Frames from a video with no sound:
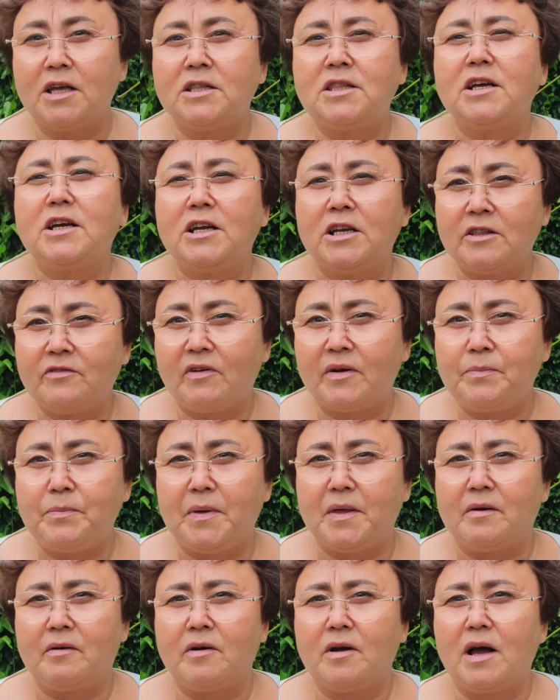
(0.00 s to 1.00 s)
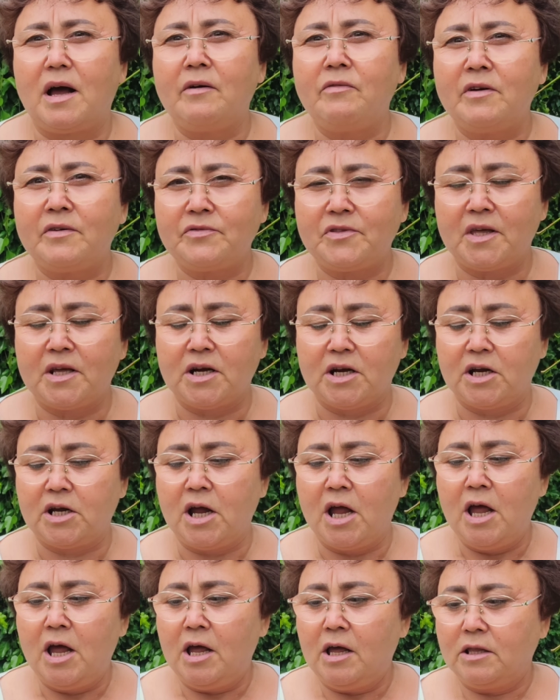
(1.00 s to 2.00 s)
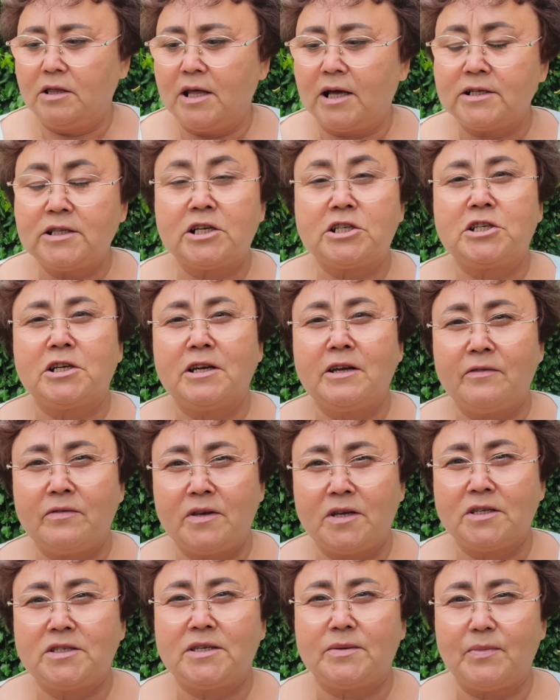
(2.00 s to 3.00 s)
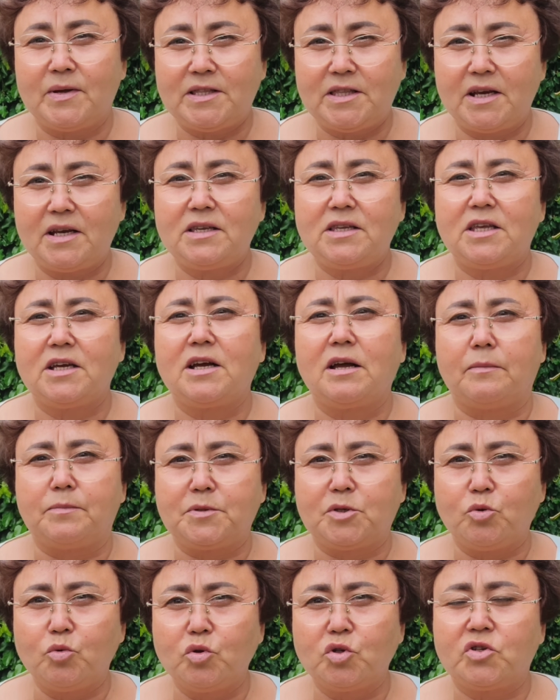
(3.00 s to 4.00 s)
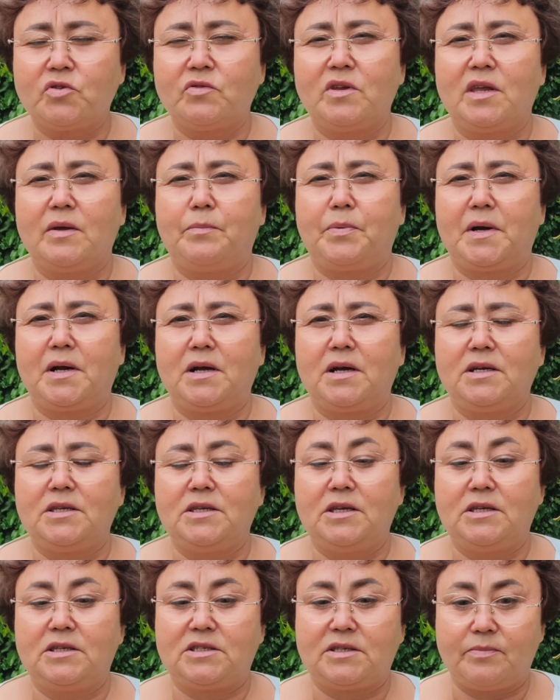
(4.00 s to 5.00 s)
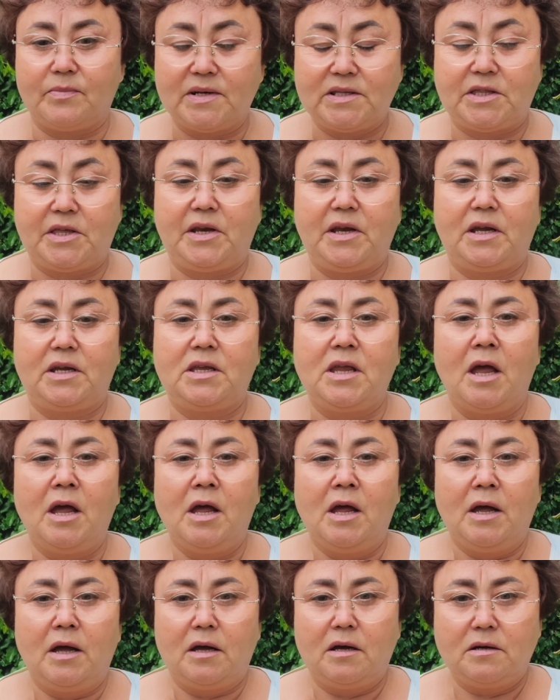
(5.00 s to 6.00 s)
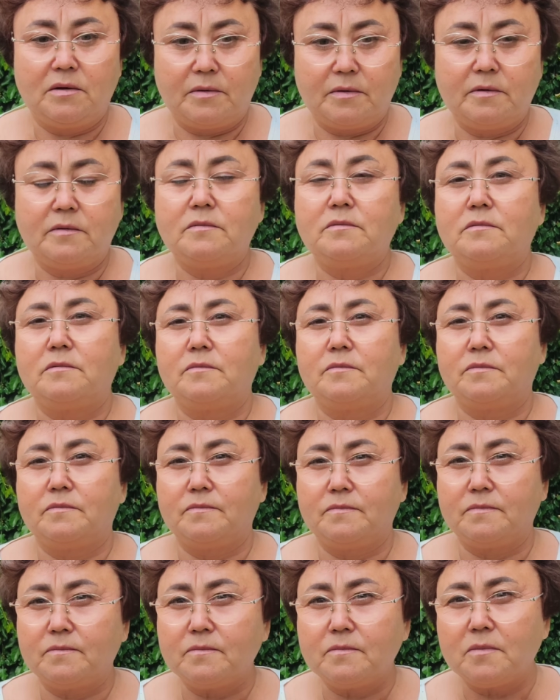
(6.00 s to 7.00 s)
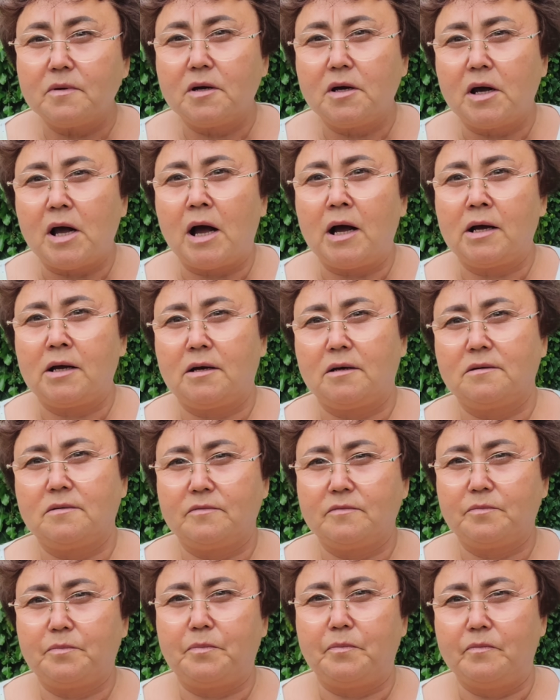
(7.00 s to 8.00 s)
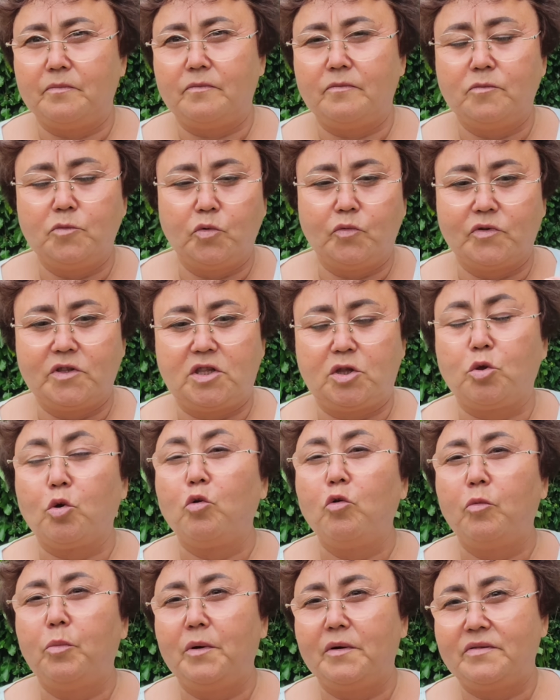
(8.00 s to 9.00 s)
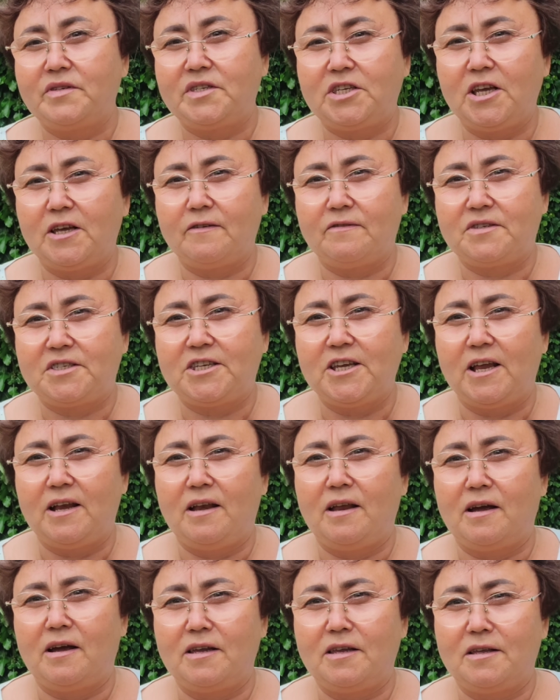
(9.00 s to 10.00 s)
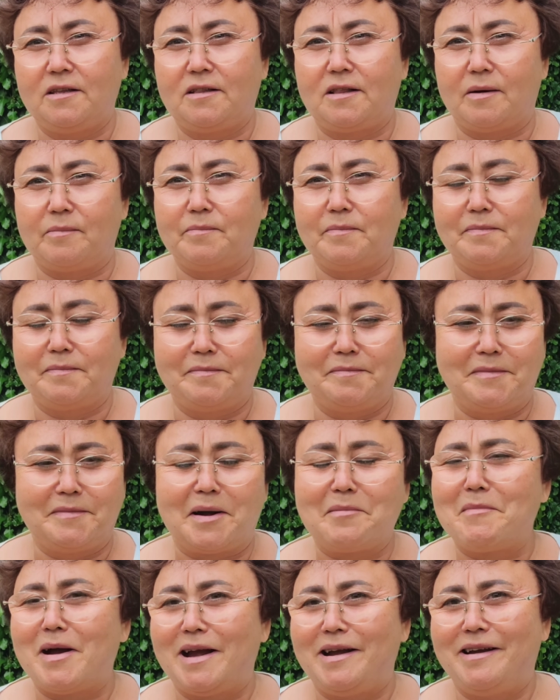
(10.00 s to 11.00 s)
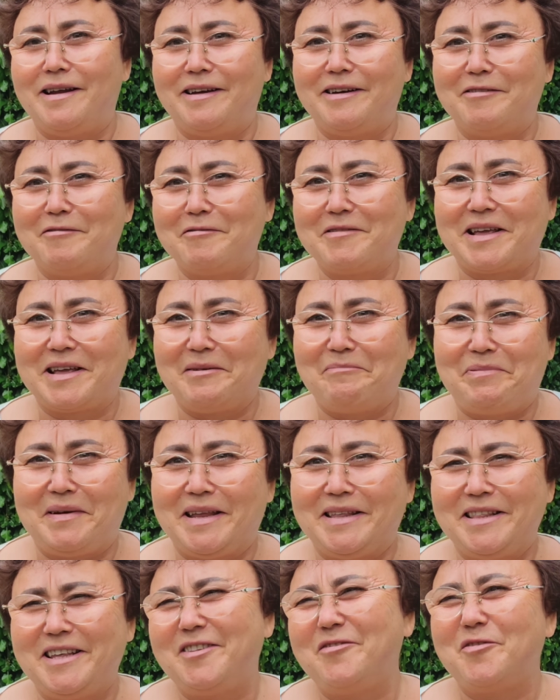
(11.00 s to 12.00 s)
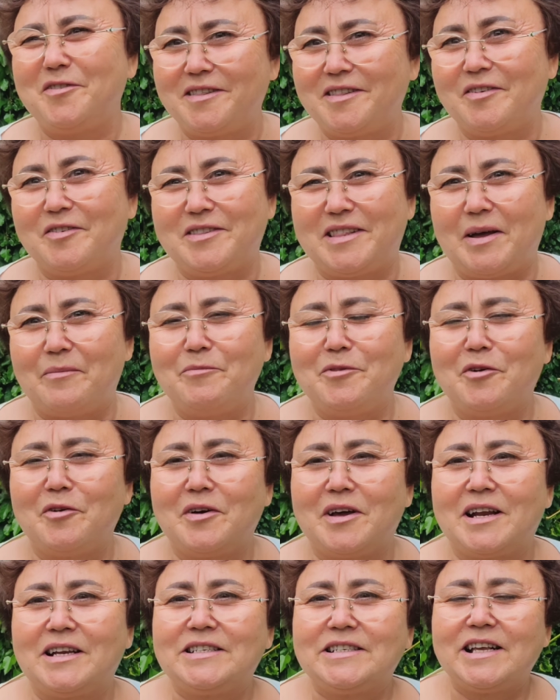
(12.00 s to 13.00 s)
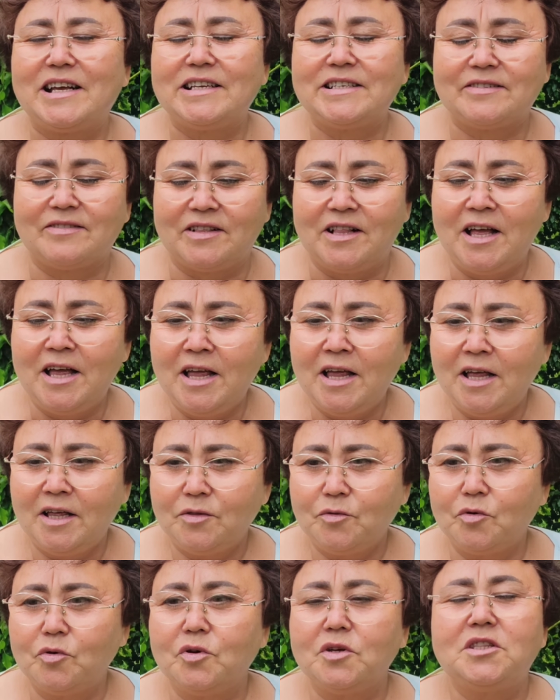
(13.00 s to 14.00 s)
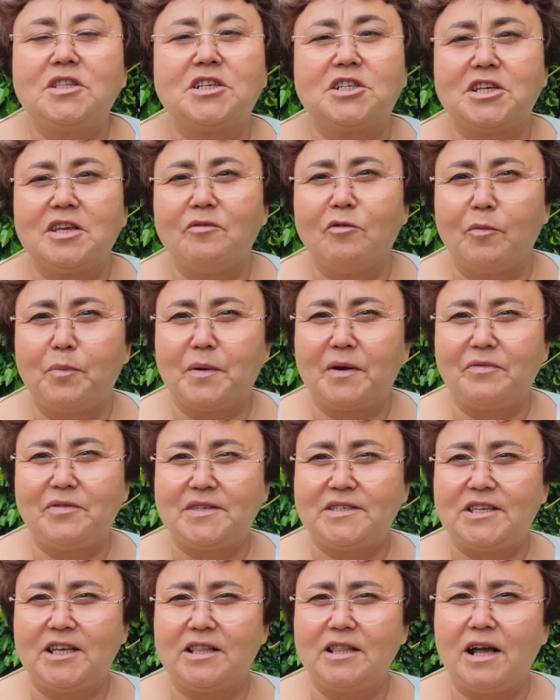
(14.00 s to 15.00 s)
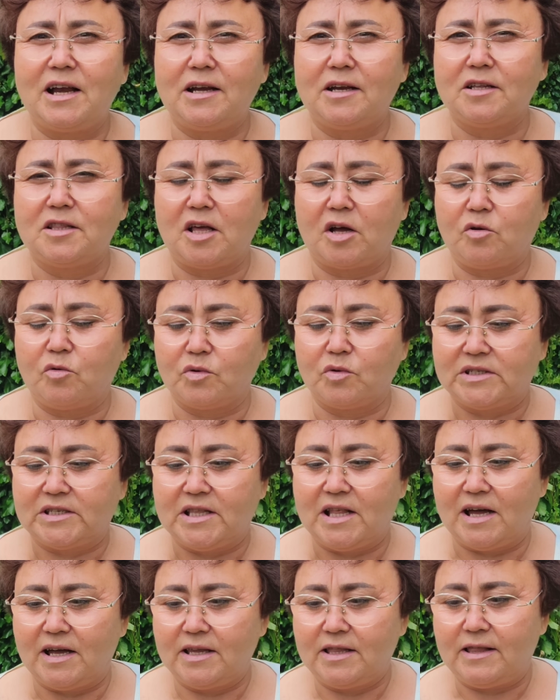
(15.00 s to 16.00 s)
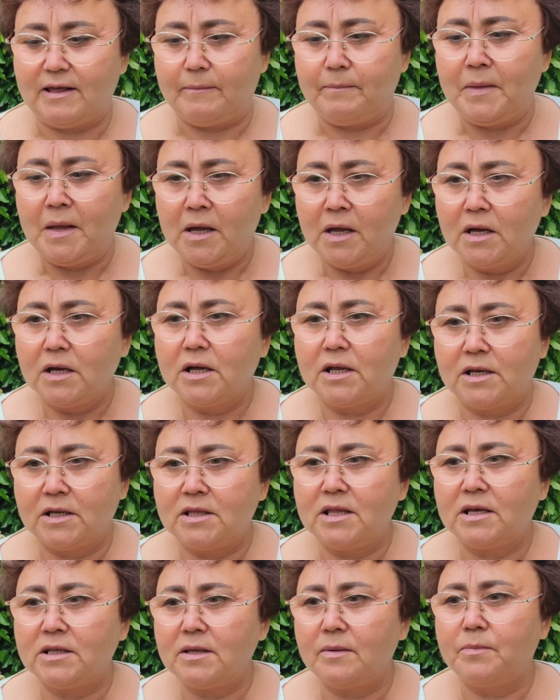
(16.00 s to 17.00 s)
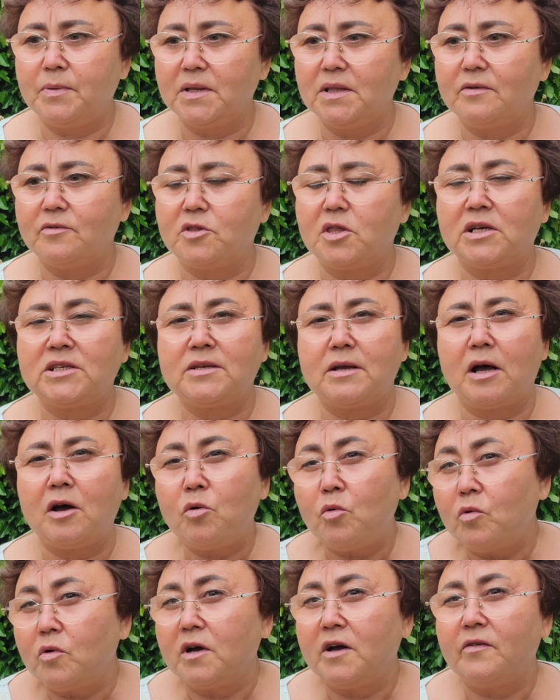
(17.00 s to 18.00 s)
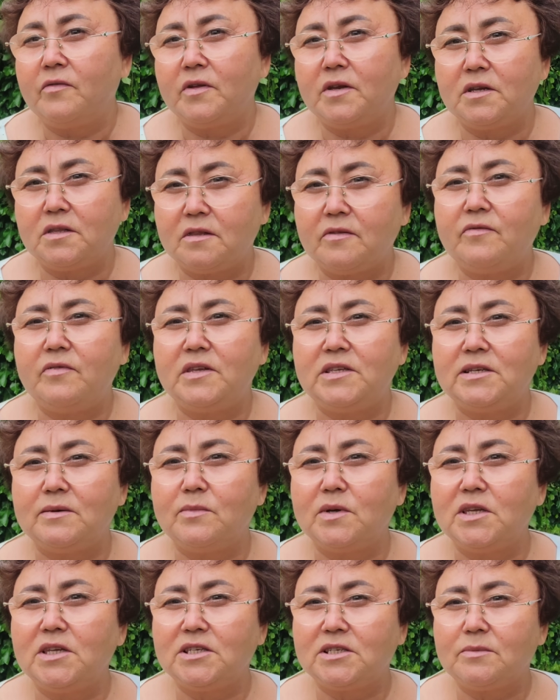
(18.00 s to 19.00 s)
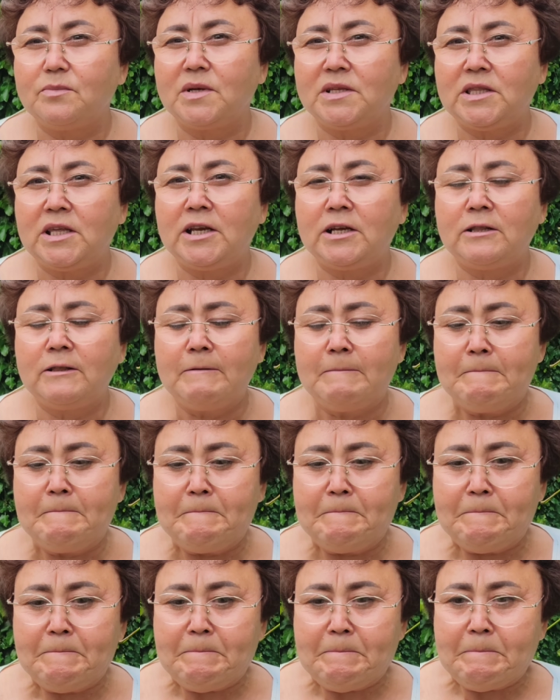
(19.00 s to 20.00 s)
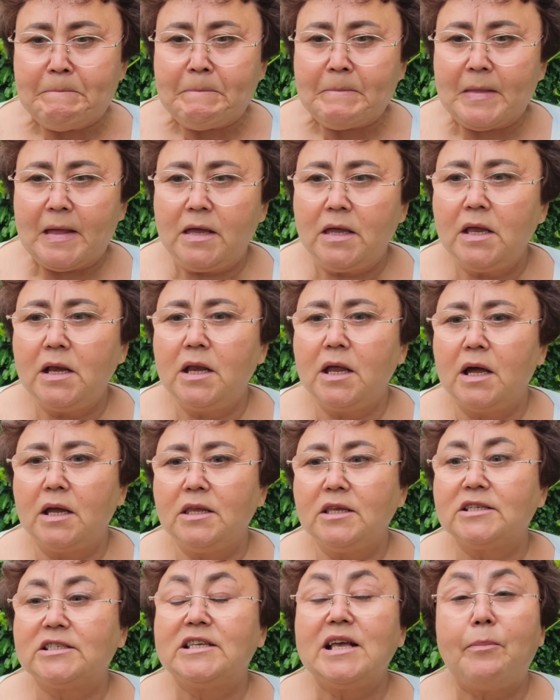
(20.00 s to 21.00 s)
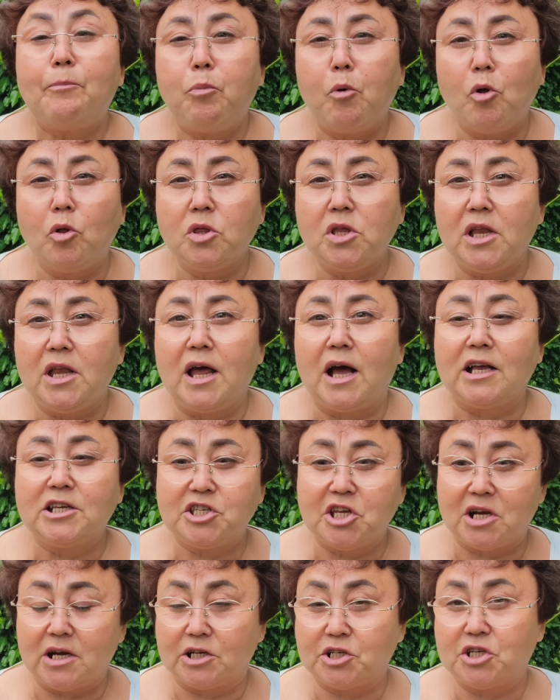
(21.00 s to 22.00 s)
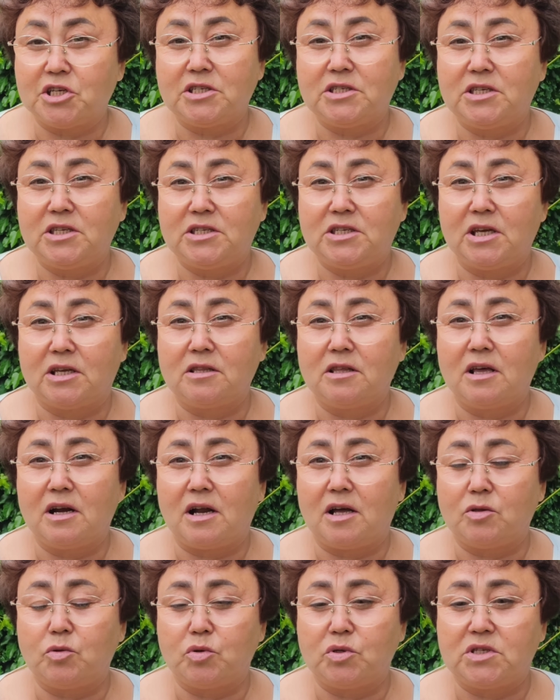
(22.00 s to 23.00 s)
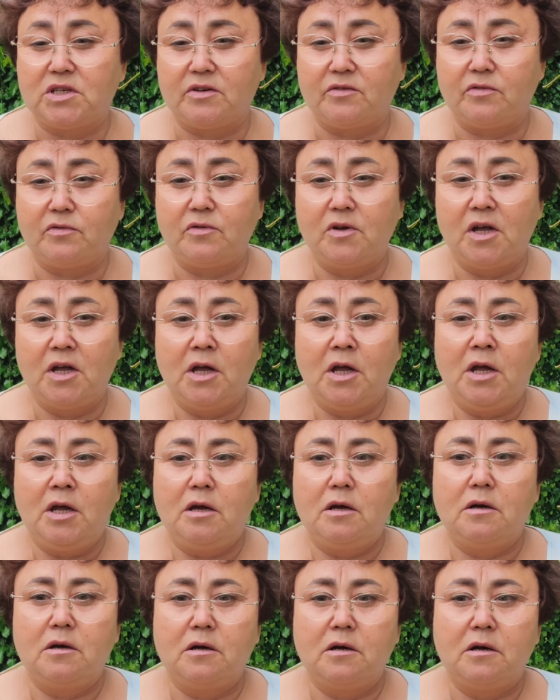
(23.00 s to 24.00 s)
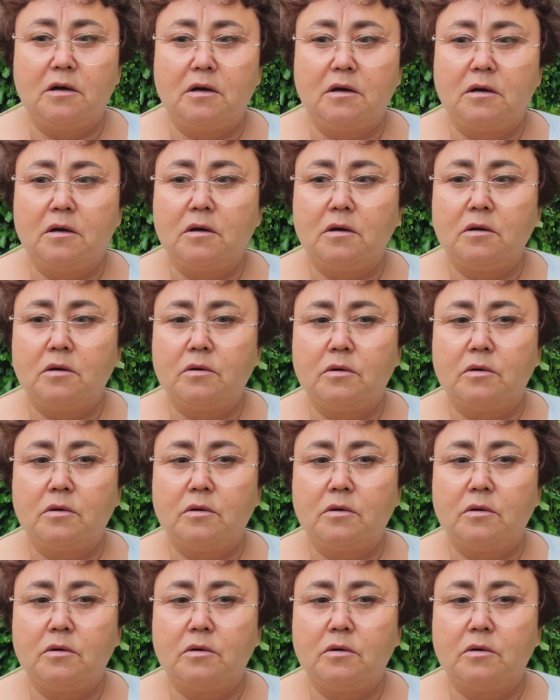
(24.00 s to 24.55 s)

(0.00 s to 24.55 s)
Это, говорит, во-первых. А во-вторых, надо же, говорит, смотреть техобслуживание проходить, смотреть, э, как, э, ну, вот трубы, все, все ли они там нормально укреплены. Ну, это там много рассказывал. Ну, это же его профессионально, так он знает там. Говорит, надо было вот так. А он, говорит, видимо, не смотрел. Или они заполнили, а жара 60 градусов. Э,